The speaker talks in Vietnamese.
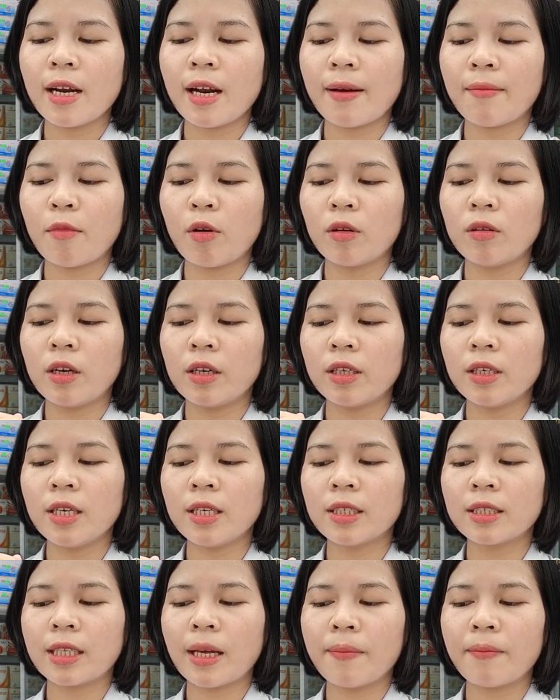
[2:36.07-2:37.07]
Nên là mọi
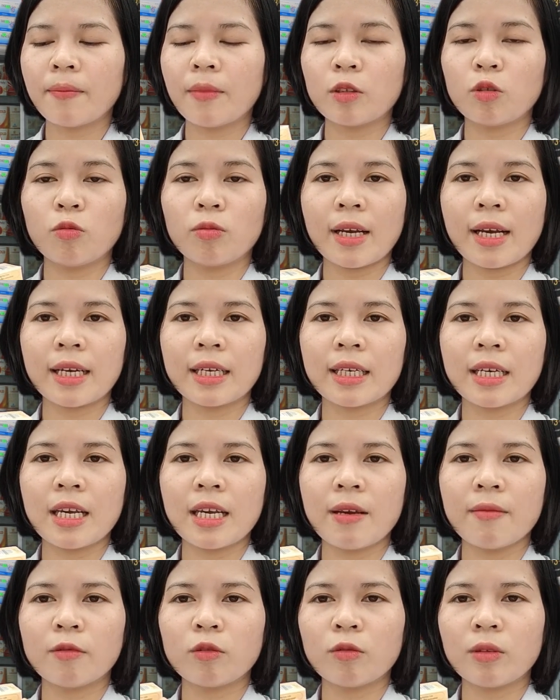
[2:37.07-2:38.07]
người yên tâm là chúng
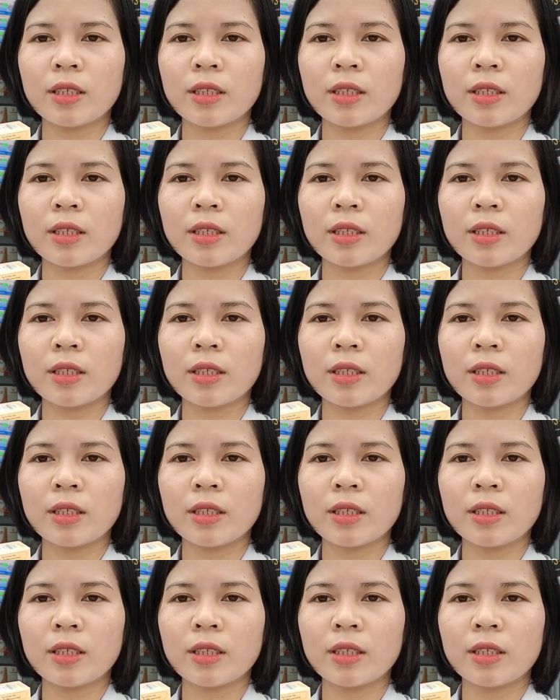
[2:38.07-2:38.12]
ta